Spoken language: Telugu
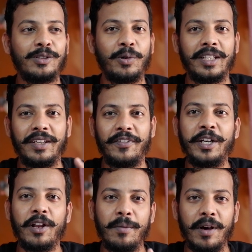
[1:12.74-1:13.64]
సో ఇది
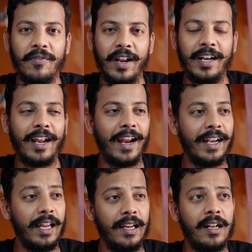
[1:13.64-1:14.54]
వీడియో నెంబర్ వన్
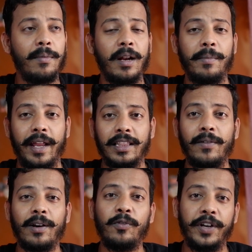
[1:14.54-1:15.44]
అండ్ ఇట్లా మనం
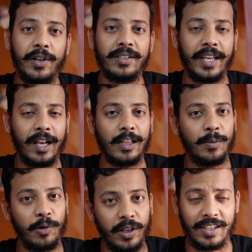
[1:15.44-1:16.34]
ఎంతవరకు వీడియోస్
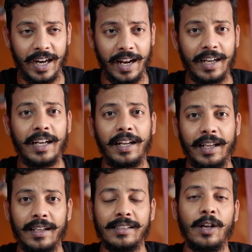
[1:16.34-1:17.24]
చేయగలుగుతామో చేయడానికి
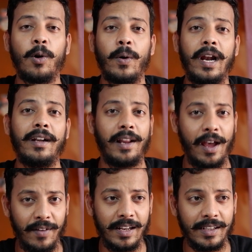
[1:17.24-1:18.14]
ట్రై చేస్తా ఒకవేళ
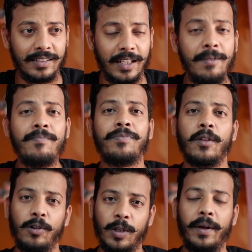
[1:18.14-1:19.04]
ట్రావెల్ చేస్తే
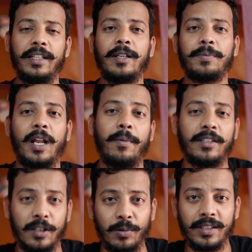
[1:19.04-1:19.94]
కొంతమంది
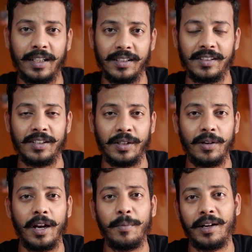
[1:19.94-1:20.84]
సబ్స్క్రైబర్స్ ఇది కూడా సజెస్ట్
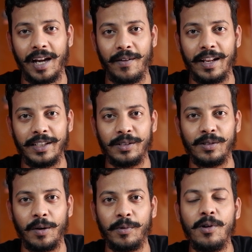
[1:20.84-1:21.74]
చేశారు అన్న మీరు ట్రావెలింగ్
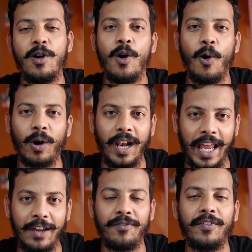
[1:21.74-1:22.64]
చేస్తున్నప్పుడు ఒక
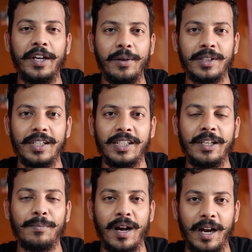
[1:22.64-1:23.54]
లైవ్ వీడియో
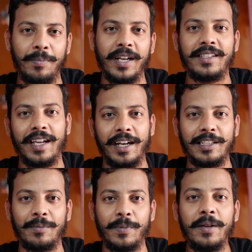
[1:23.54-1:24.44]
చేసి మాకు అప్డేట్స్ చేయండి
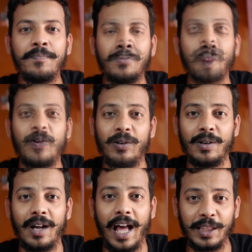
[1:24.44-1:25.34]
అని చెప్పి సో
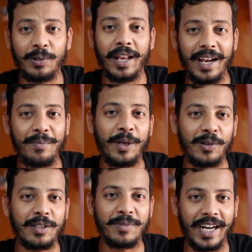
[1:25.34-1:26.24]
అది కూడా నేను
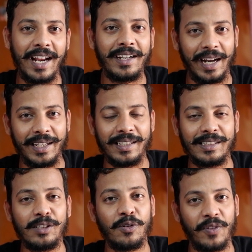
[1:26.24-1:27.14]
మీకోసం చేయడానికి ట్రై
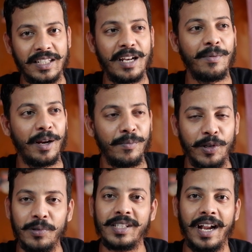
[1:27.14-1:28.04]
చేస్తాను సో ఫస్ట్లీ మనం
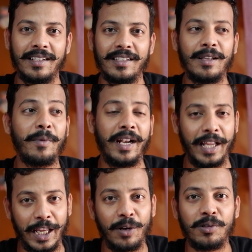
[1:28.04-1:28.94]
న్యూస్ స్టార్ట్ చేద్దాం అండ్
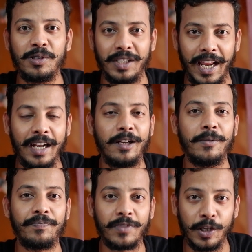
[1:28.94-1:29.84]
ఈరోజు డేట్
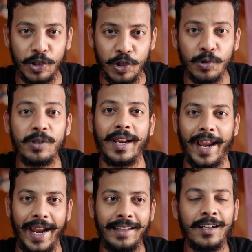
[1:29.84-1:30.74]
జూన్
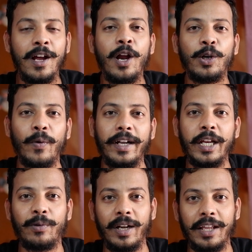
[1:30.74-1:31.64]
ఎయిట్
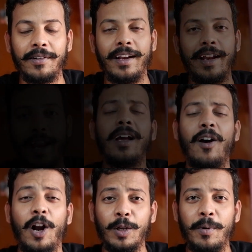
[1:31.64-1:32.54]
ట్వంటీ ట్వంటీ వన్
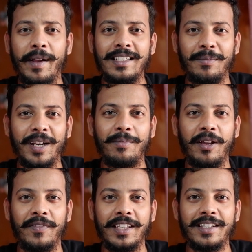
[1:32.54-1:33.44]
ఆటోమొబైల్స్ అప్డేట్
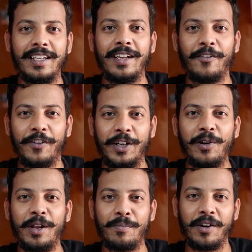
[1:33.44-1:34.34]
బై విజే
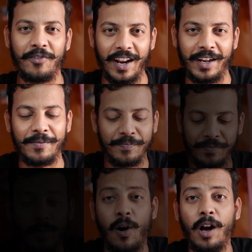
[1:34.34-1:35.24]
వీడియో నెంబర్ వన్
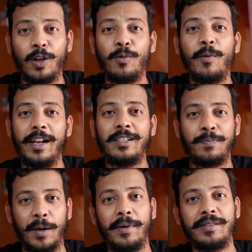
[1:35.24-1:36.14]
సో ఆటోమొబైల్స్
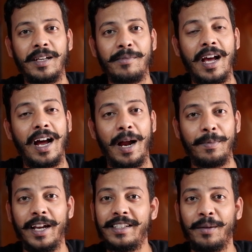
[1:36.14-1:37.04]
ప్రపంచంలో
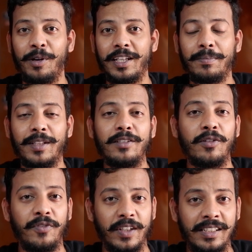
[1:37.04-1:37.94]
అప్డేట్స్ ఏమైనా చెప్తా
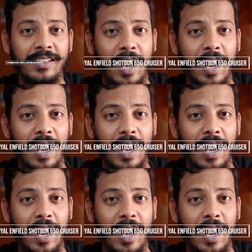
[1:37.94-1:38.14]
సో ఫస్ట్